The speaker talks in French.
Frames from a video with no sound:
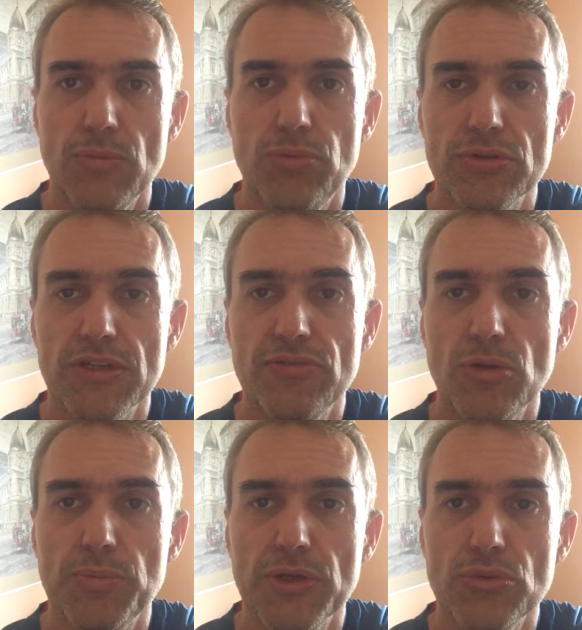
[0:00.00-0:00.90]
pour
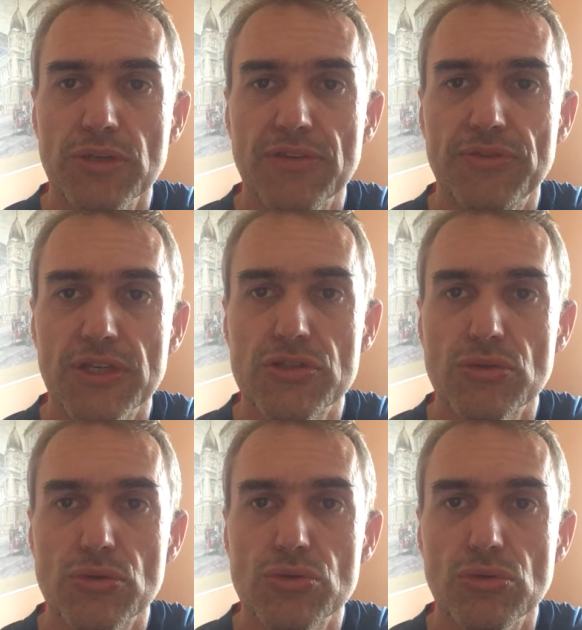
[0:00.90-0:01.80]
développer une
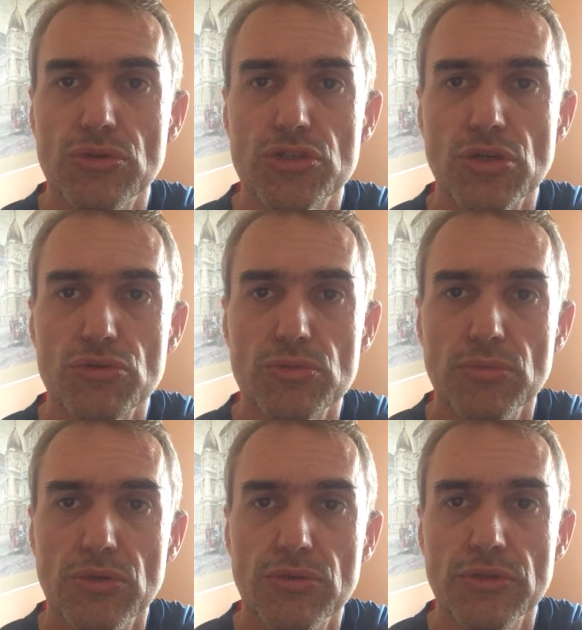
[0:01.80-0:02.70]
réflexion sur le
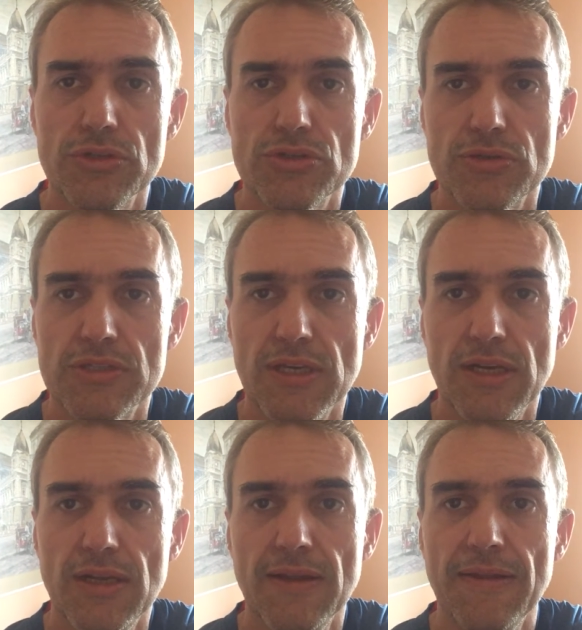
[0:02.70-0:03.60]
changement
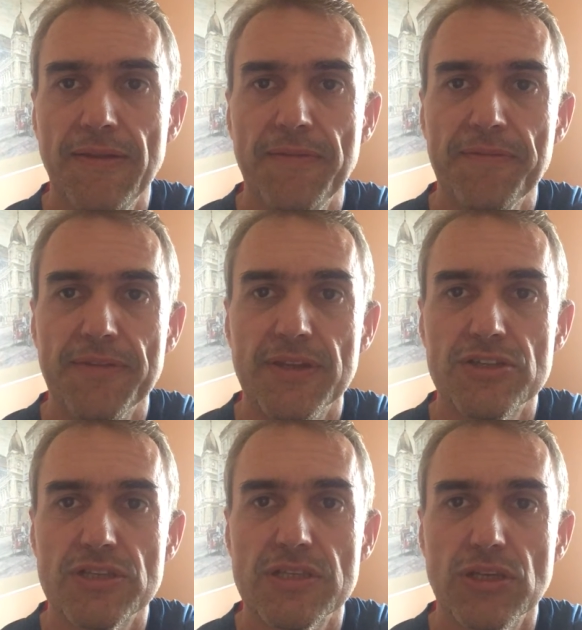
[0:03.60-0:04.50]
social
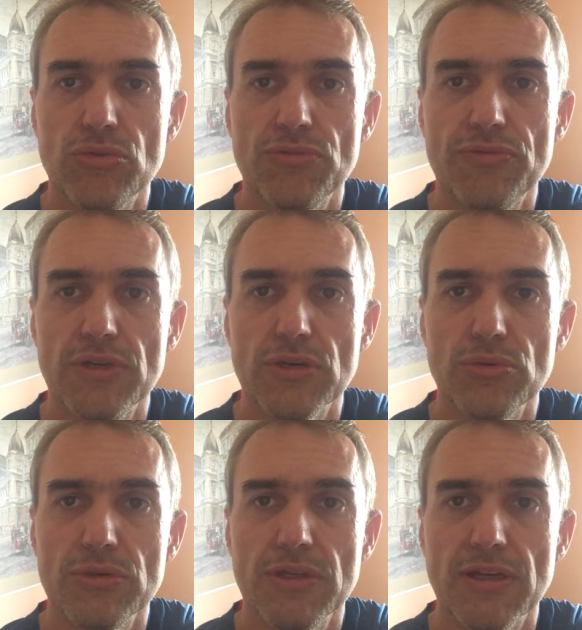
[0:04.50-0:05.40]
j'essaye de faire
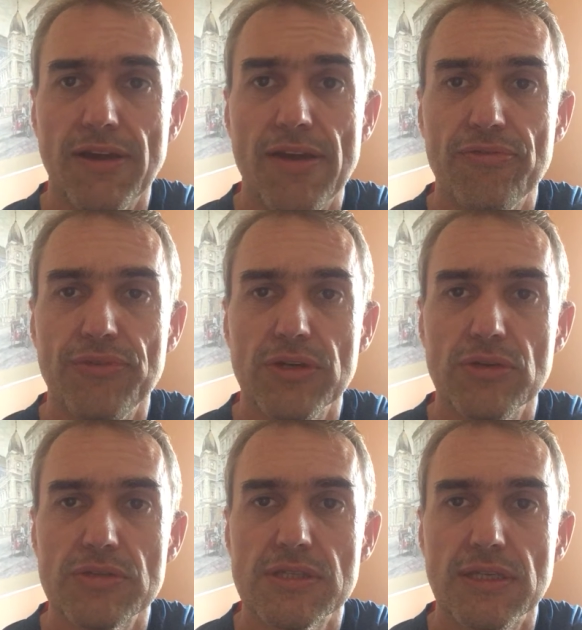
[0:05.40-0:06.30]
une
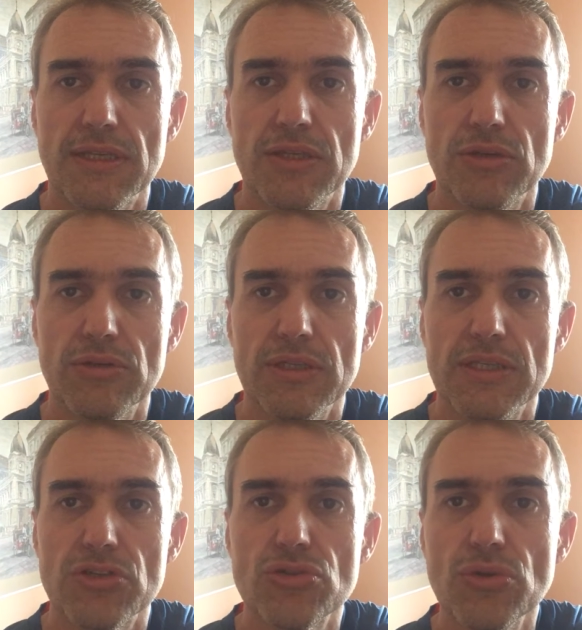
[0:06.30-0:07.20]
référence à la théorie
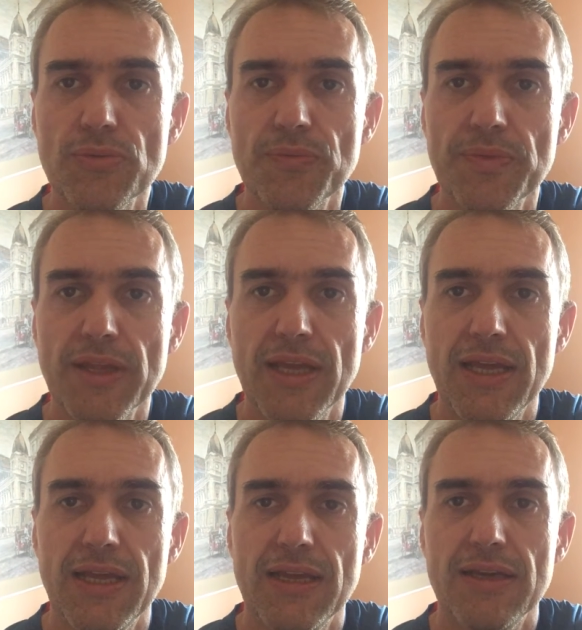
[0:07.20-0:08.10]
des jeux,
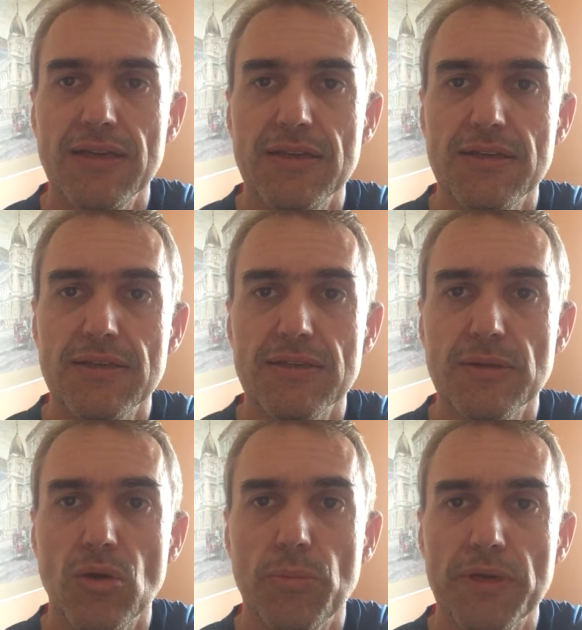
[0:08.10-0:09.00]

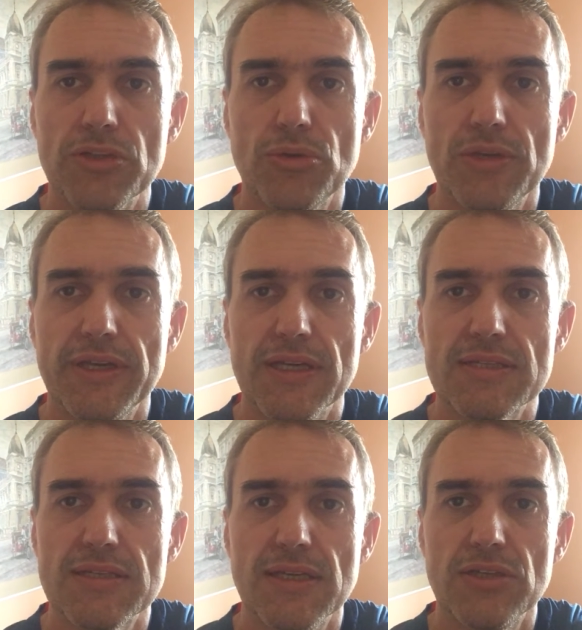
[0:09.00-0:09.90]
en particulier à
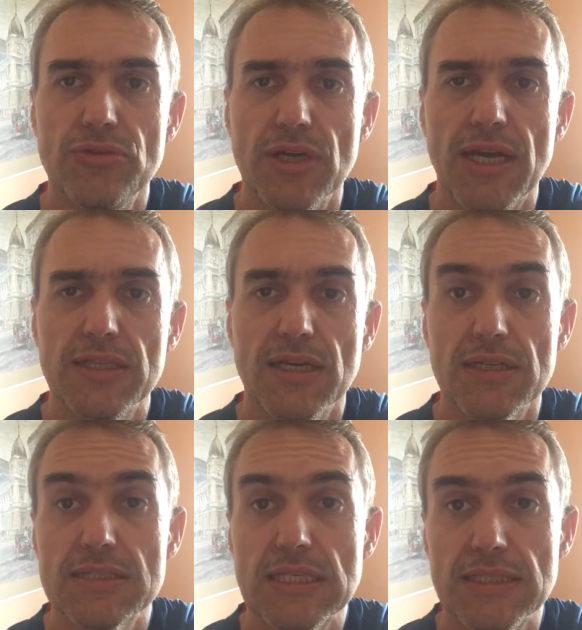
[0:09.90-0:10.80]
celle de
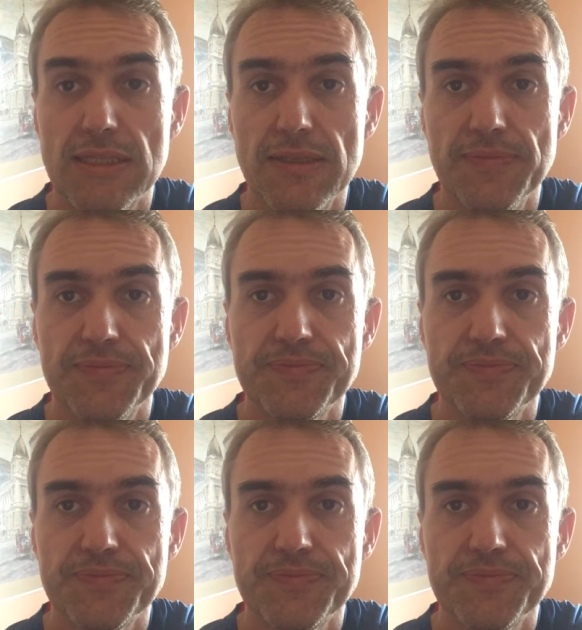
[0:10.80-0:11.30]
Reinhard Selten,